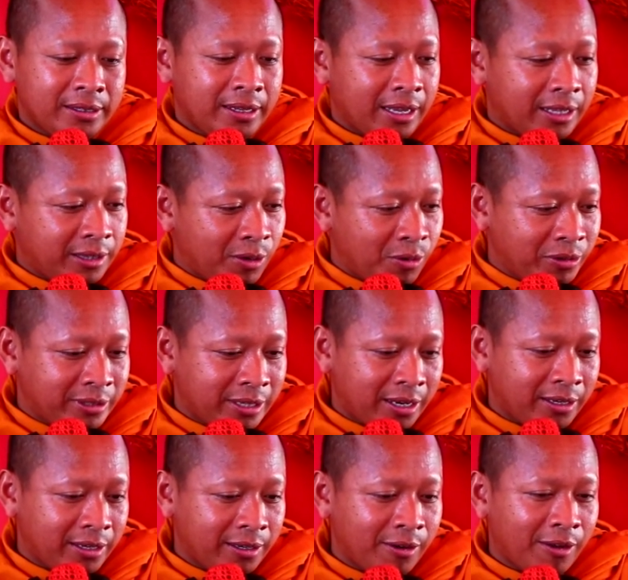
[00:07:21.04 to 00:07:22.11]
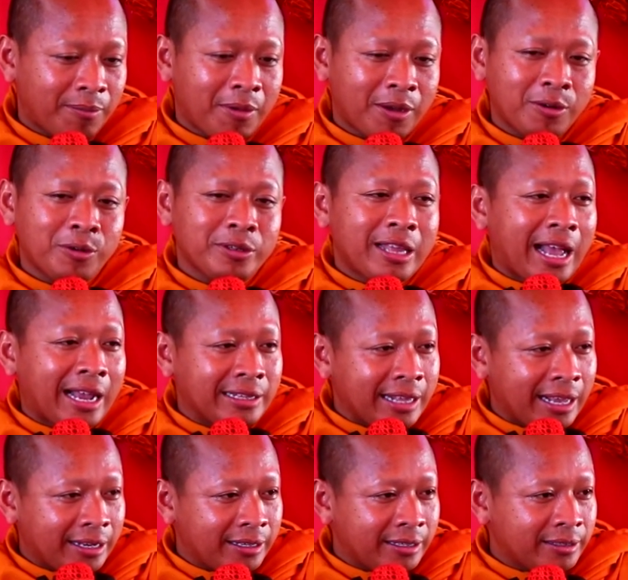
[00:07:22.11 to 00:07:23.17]
nè trục sầu nó ngọt mót đôi ta anh
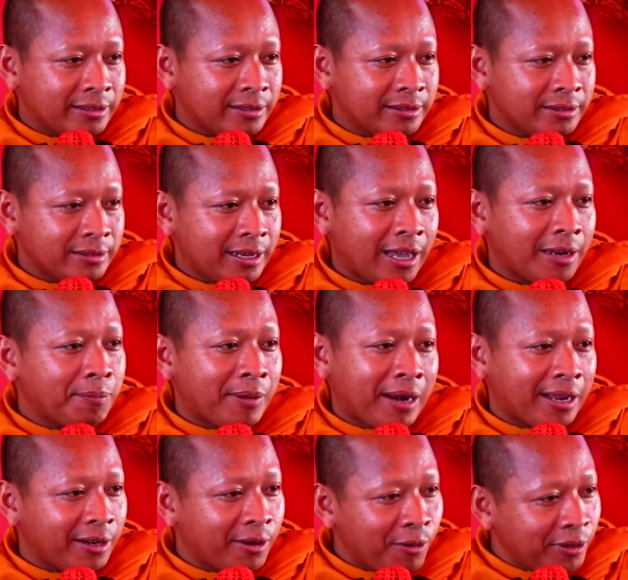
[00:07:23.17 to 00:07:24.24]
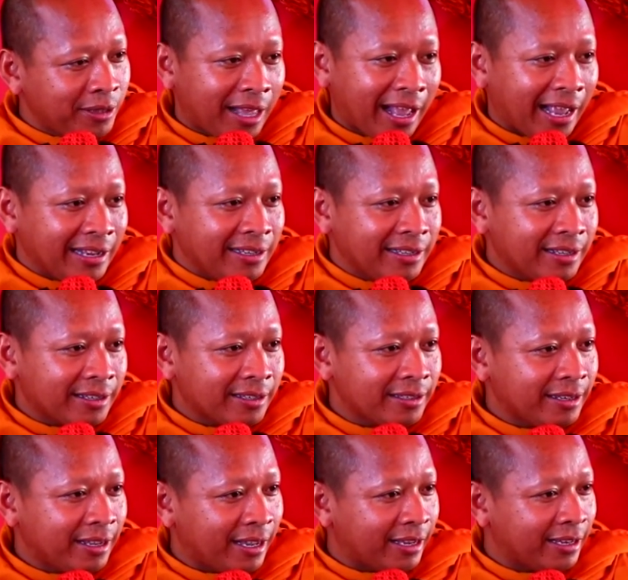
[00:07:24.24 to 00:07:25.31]
ra nè cạn prad đôi ta anh chẳng
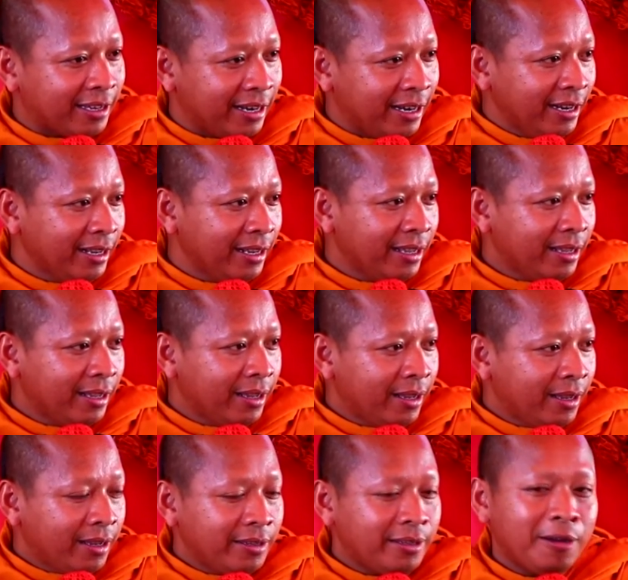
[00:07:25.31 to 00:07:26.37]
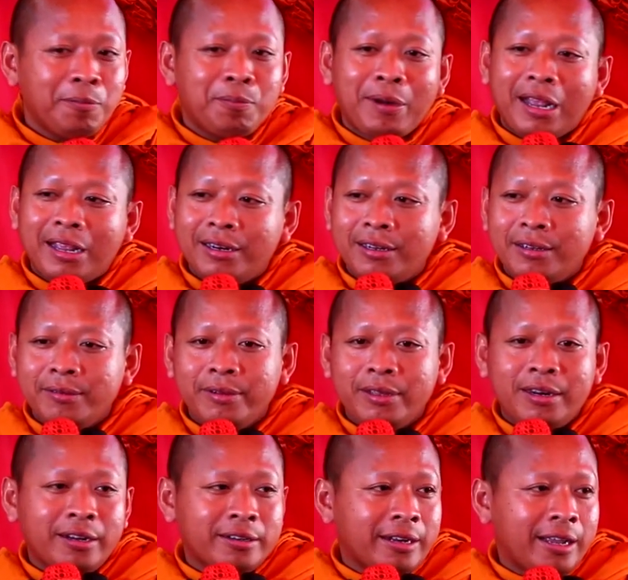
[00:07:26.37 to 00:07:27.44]
nè cái này chẳng prad nó về
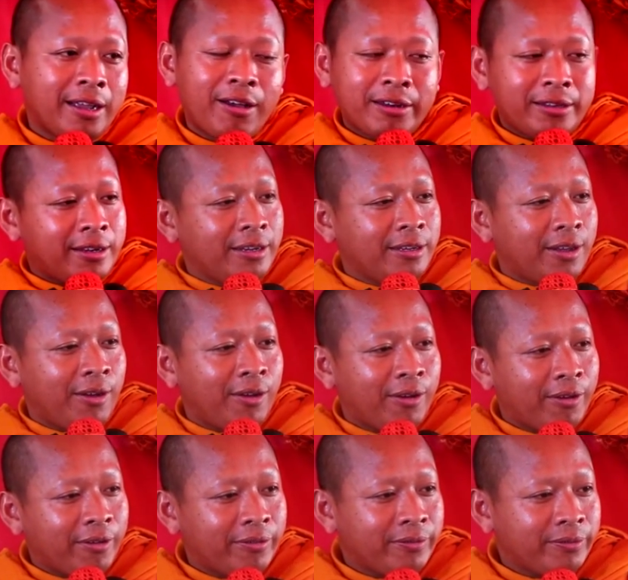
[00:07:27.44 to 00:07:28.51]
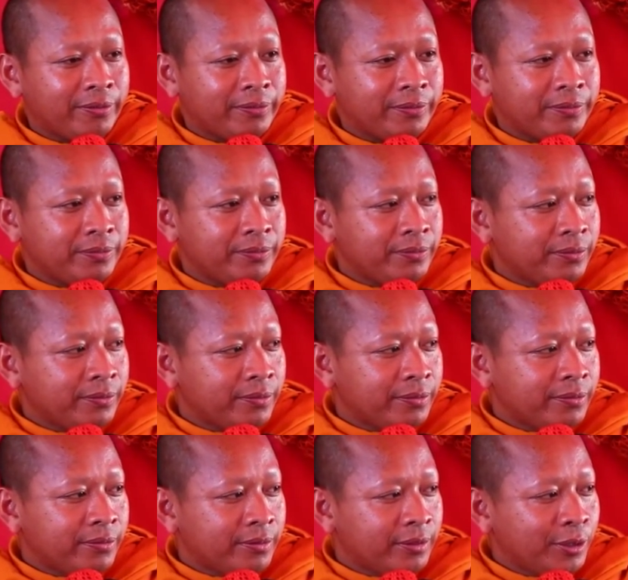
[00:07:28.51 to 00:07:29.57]
rực đá ở trệt ở
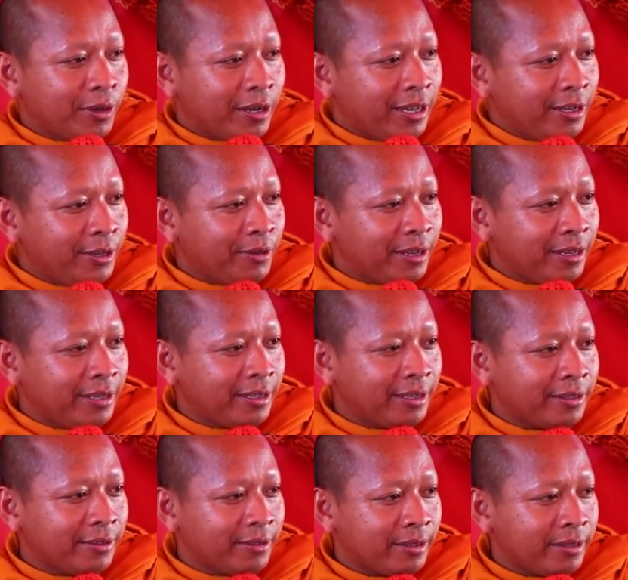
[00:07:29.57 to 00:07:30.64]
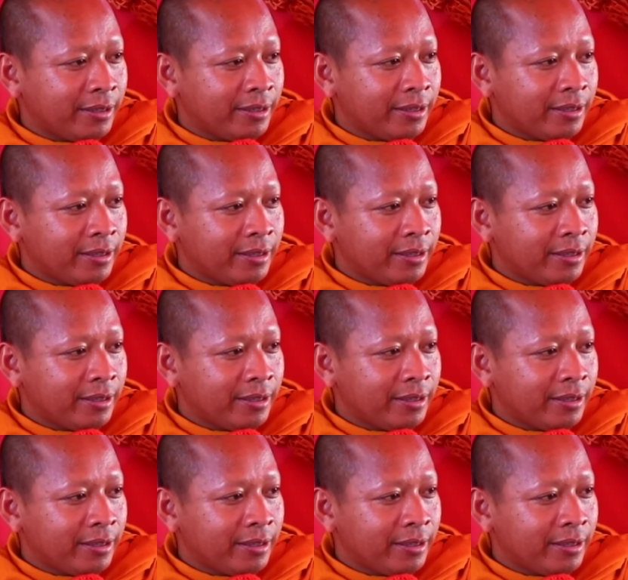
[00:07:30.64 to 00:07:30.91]
vô lấy vô lấy chẳng vô lấy